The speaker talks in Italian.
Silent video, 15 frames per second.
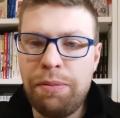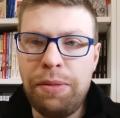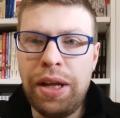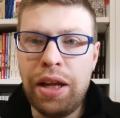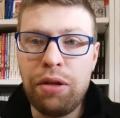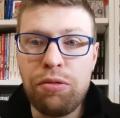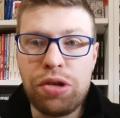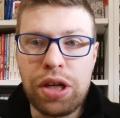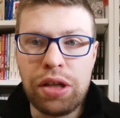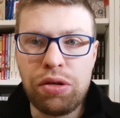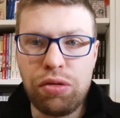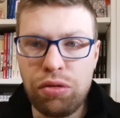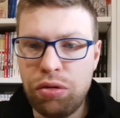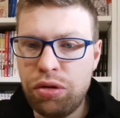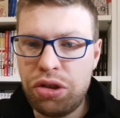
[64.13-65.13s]
nel
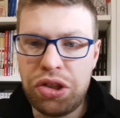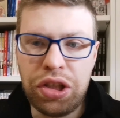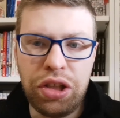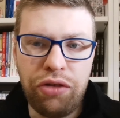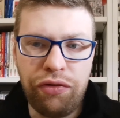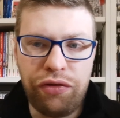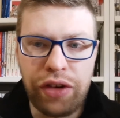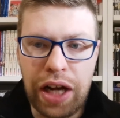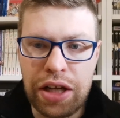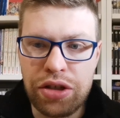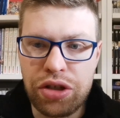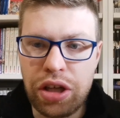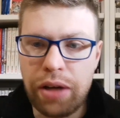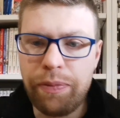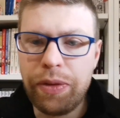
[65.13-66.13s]
1212 in
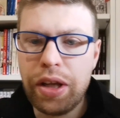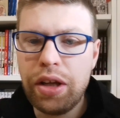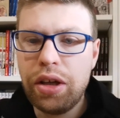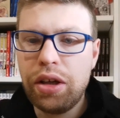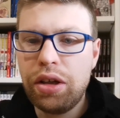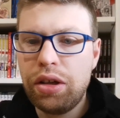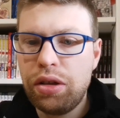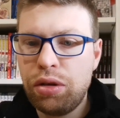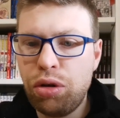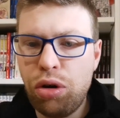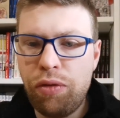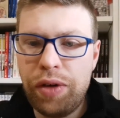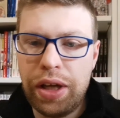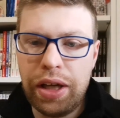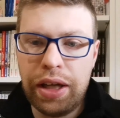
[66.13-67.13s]
Francia,
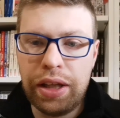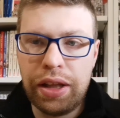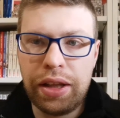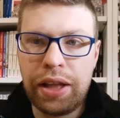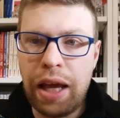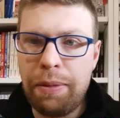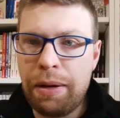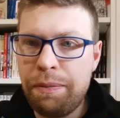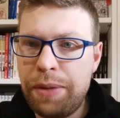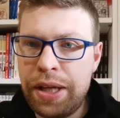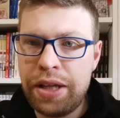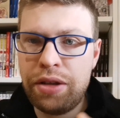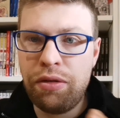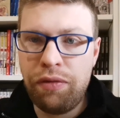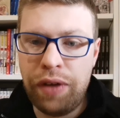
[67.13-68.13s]
dove eh, dei
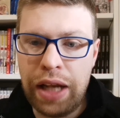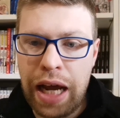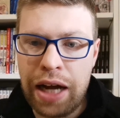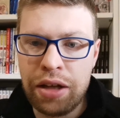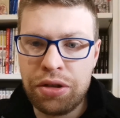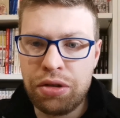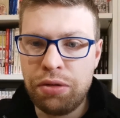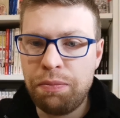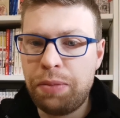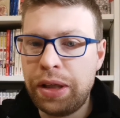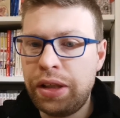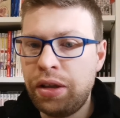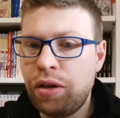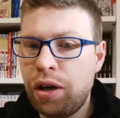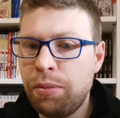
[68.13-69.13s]
bambini di un villaggio, in
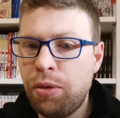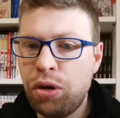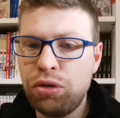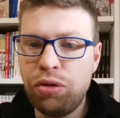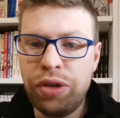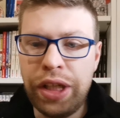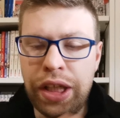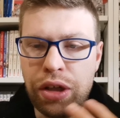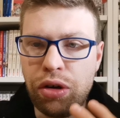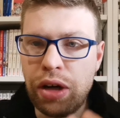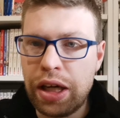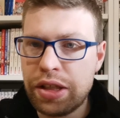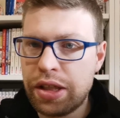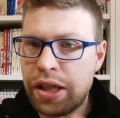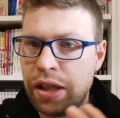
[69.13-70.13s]
particolar modo
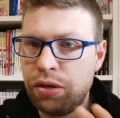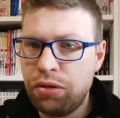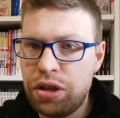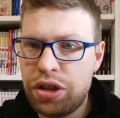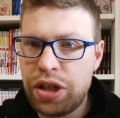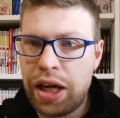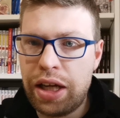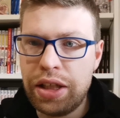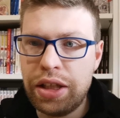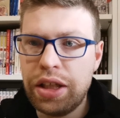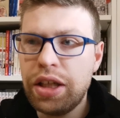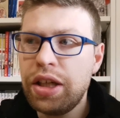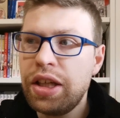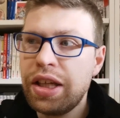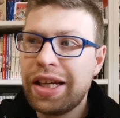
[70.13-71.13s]
Nicolas che ha 12 anni,
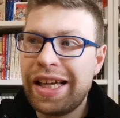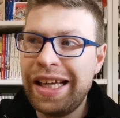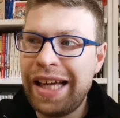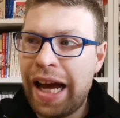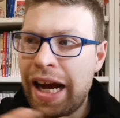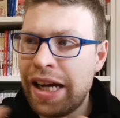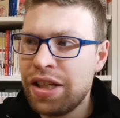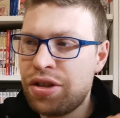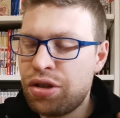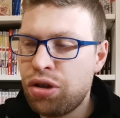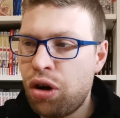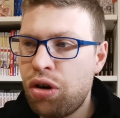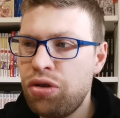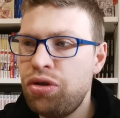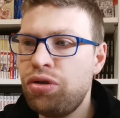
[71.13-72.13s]
che ha il
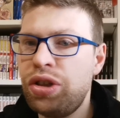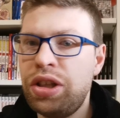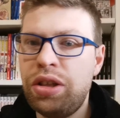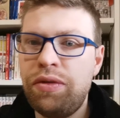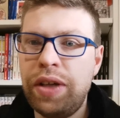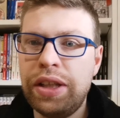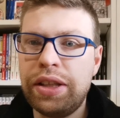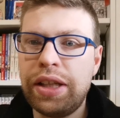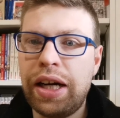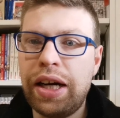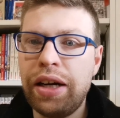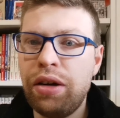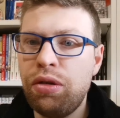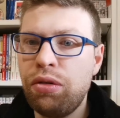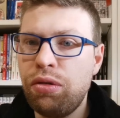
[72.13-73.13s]
sogno di
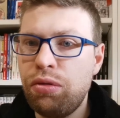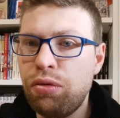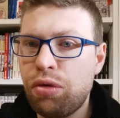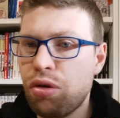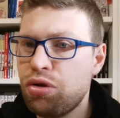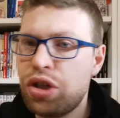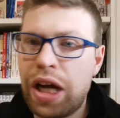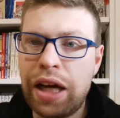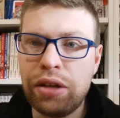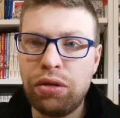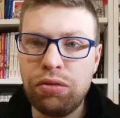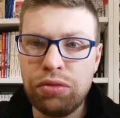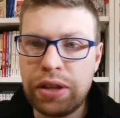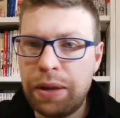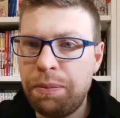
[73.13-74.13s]
diventare un, un
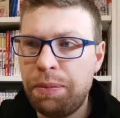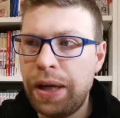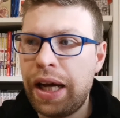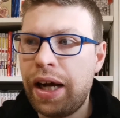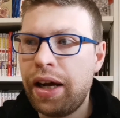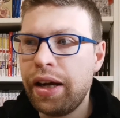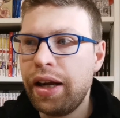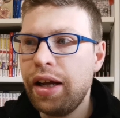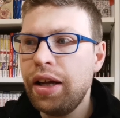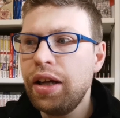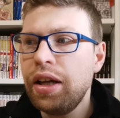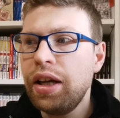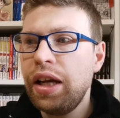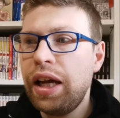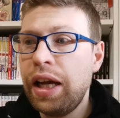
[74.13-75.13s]
crociato, un templare
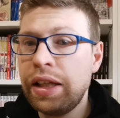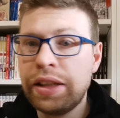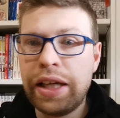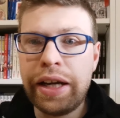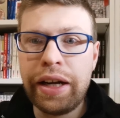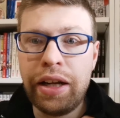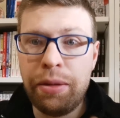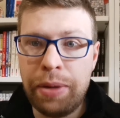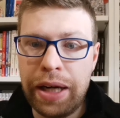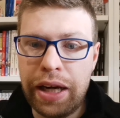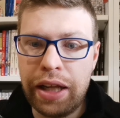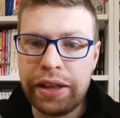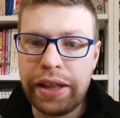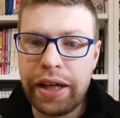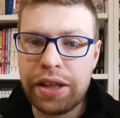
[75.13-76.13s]
e andare a
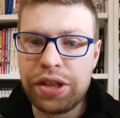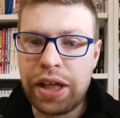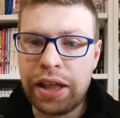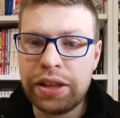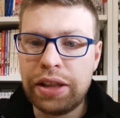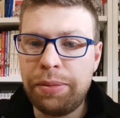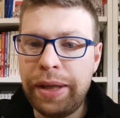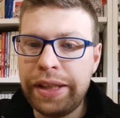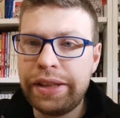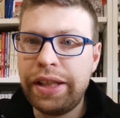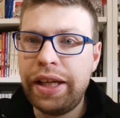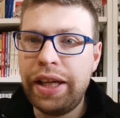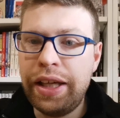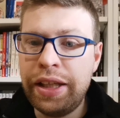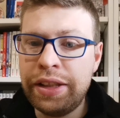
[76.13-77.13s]
liberare la terra santa,
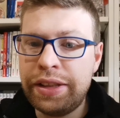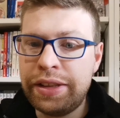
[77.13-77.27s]
mentre